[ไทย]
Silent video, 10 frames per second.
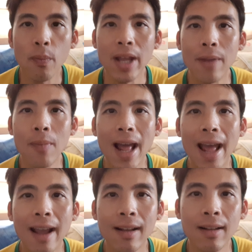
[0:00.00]
เปลี่ยนแปล
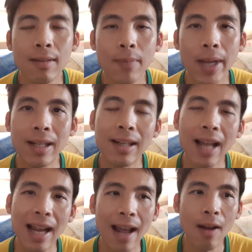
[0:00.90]
งไปถึงไหน
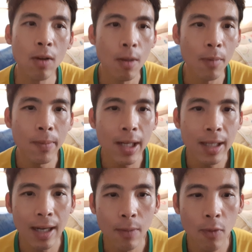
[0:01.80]
แล้ว เพื่อนๆ
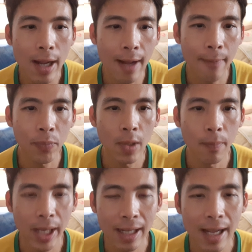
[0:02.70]
อย่าลืมว่า
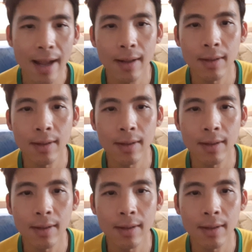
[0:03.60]
ปีนี้